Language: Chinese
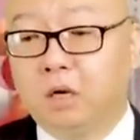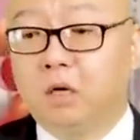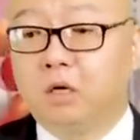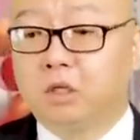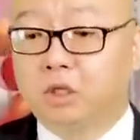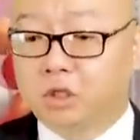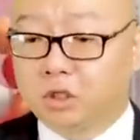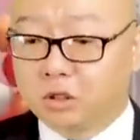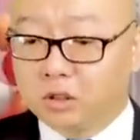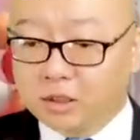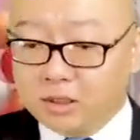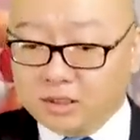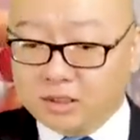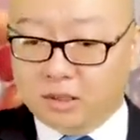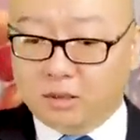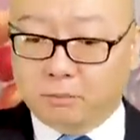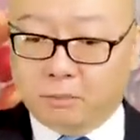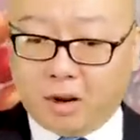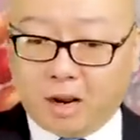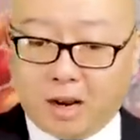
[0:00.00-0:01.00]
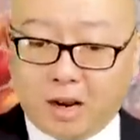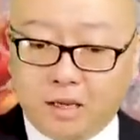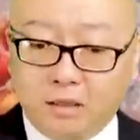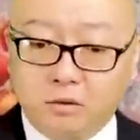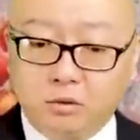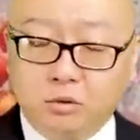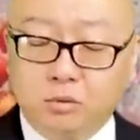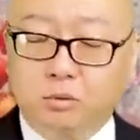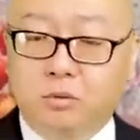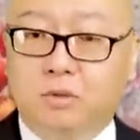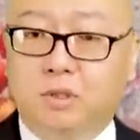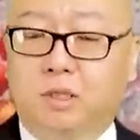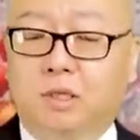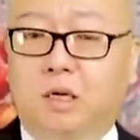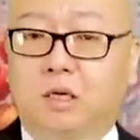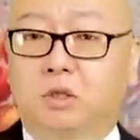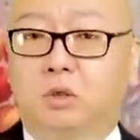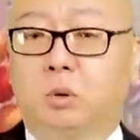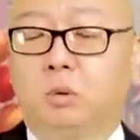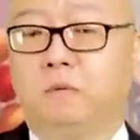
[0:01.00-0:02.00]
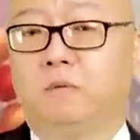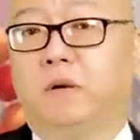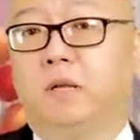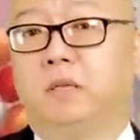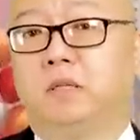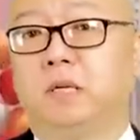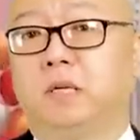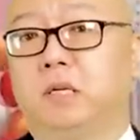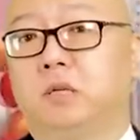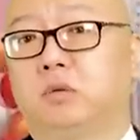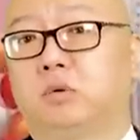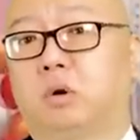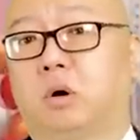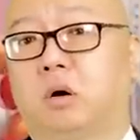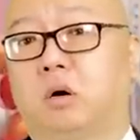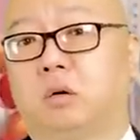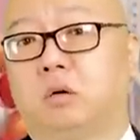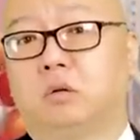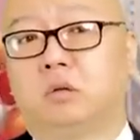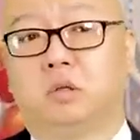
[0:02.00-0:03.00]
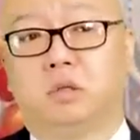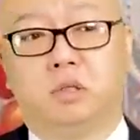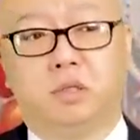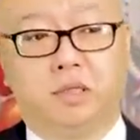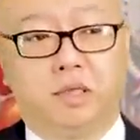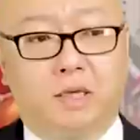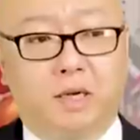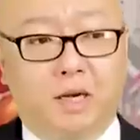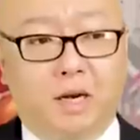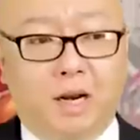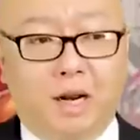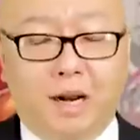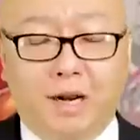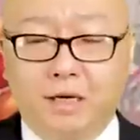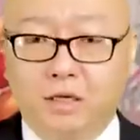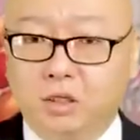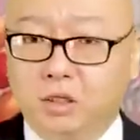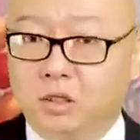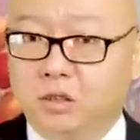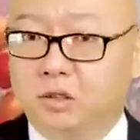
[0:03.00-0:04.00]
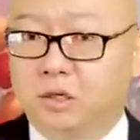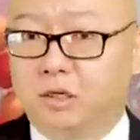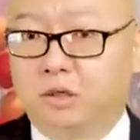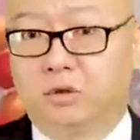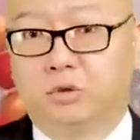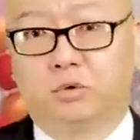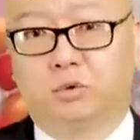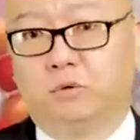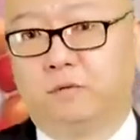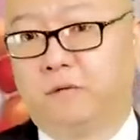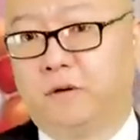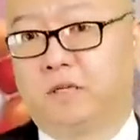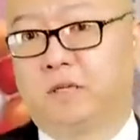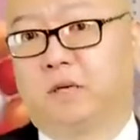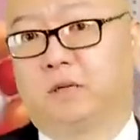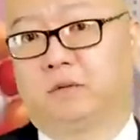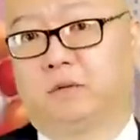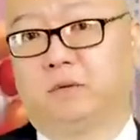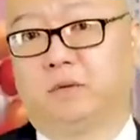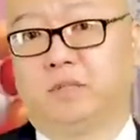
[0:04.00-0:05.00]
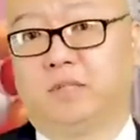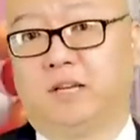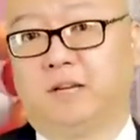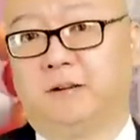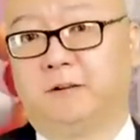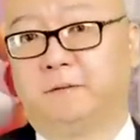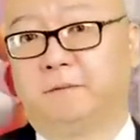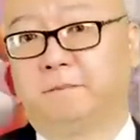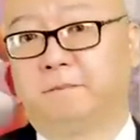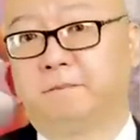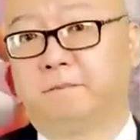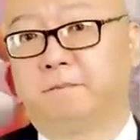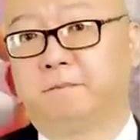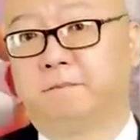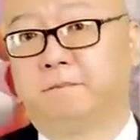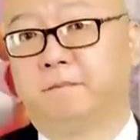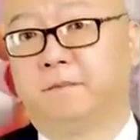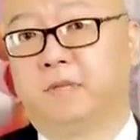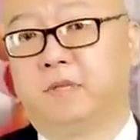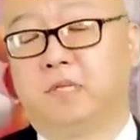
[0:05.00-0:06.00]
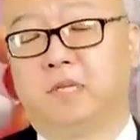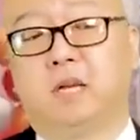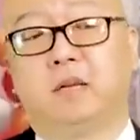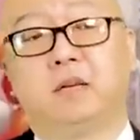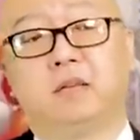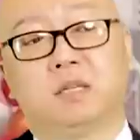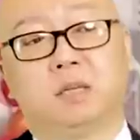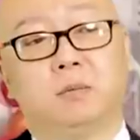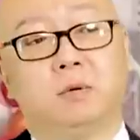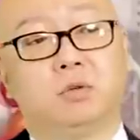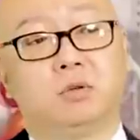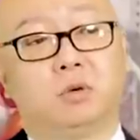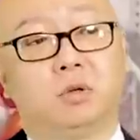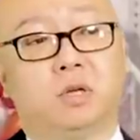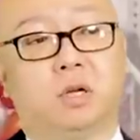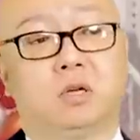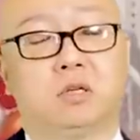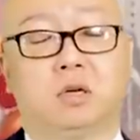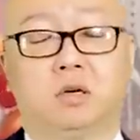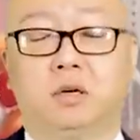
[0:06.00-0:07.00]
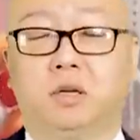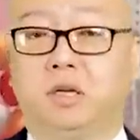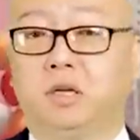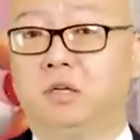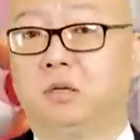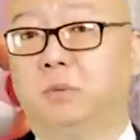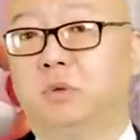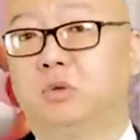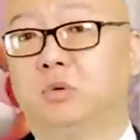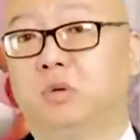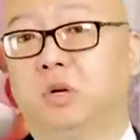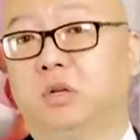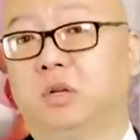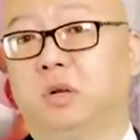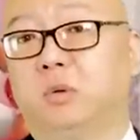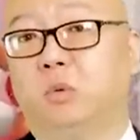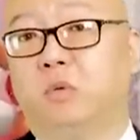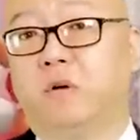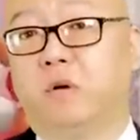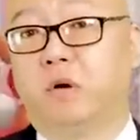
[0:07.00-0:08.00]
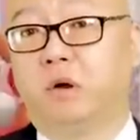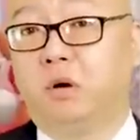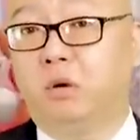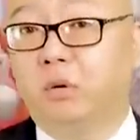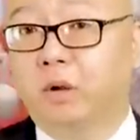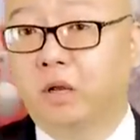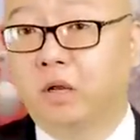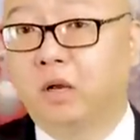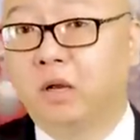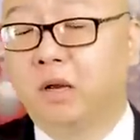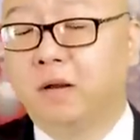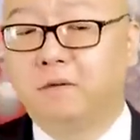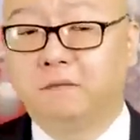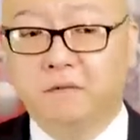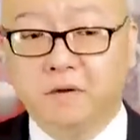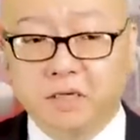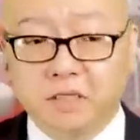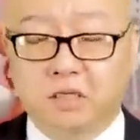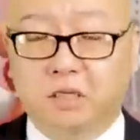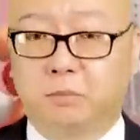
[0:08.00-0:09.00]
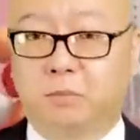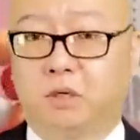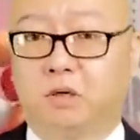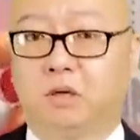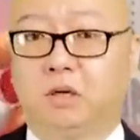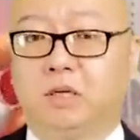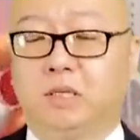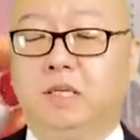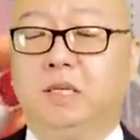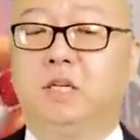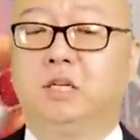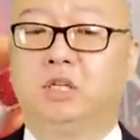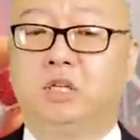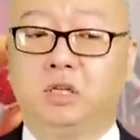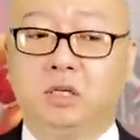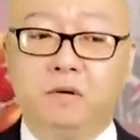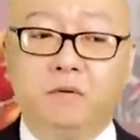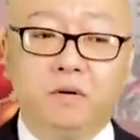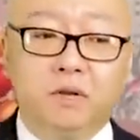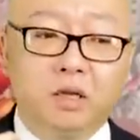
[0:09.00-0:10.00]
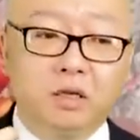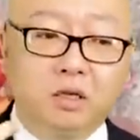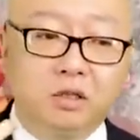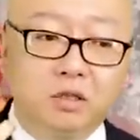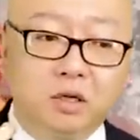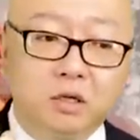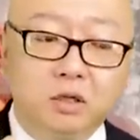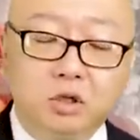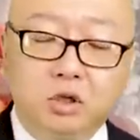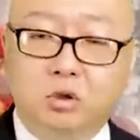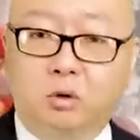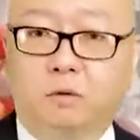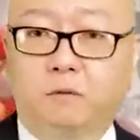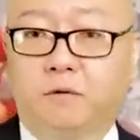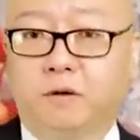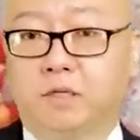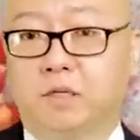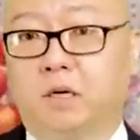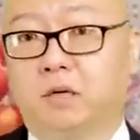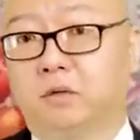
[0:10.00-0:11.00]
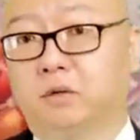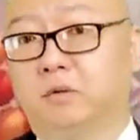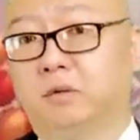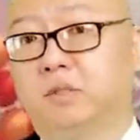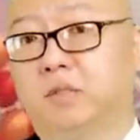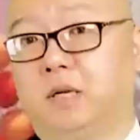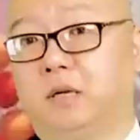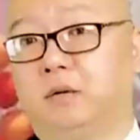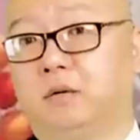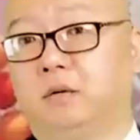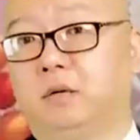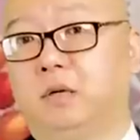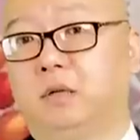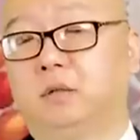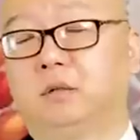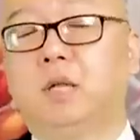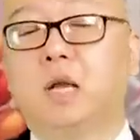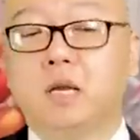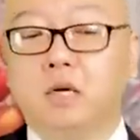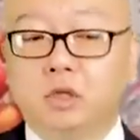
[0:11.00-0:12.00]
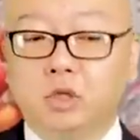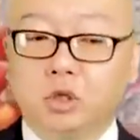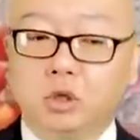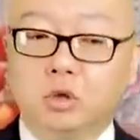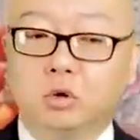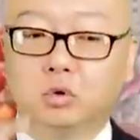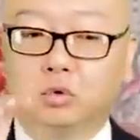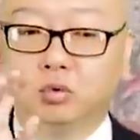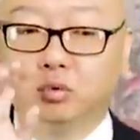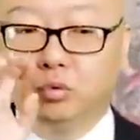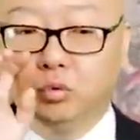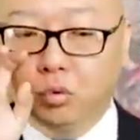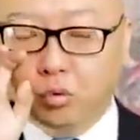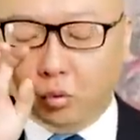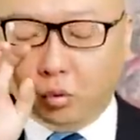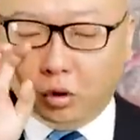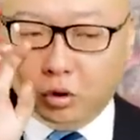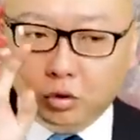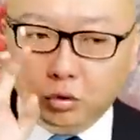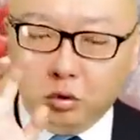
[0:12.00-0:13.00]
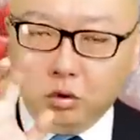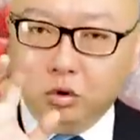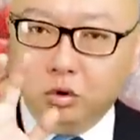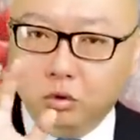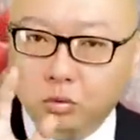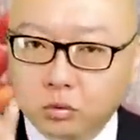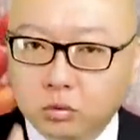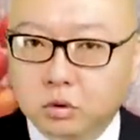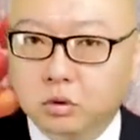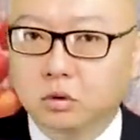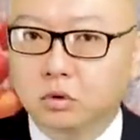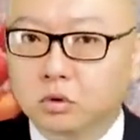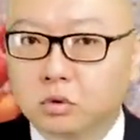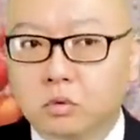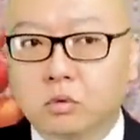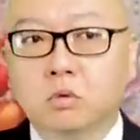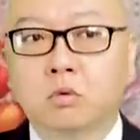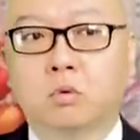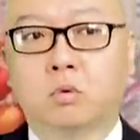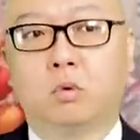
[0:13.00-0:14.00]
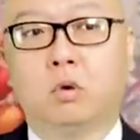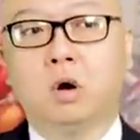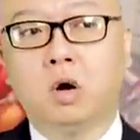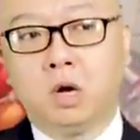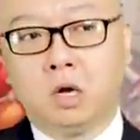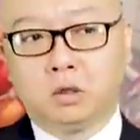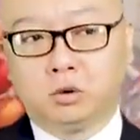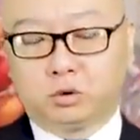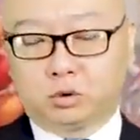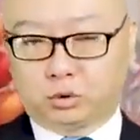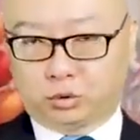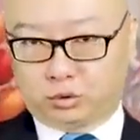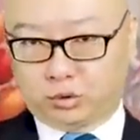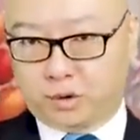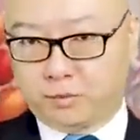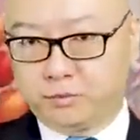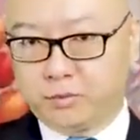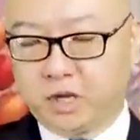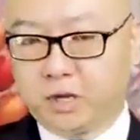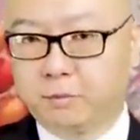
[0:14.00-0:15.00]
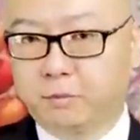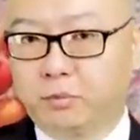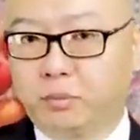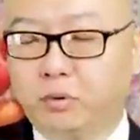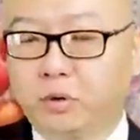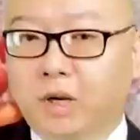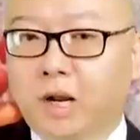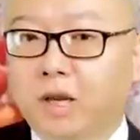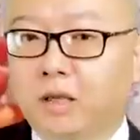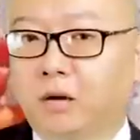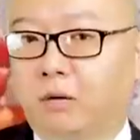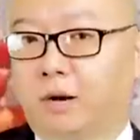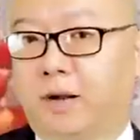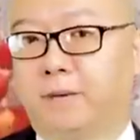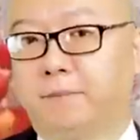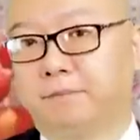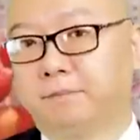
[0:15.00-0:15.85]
实际上盘踞在他周围这一圈儿也还是人数非常有限。前两天咱们说他要成立一个什么中央内部委员会，为什么？也是因为他的人手非常有限。但是如果说数字中国全面铺开的话，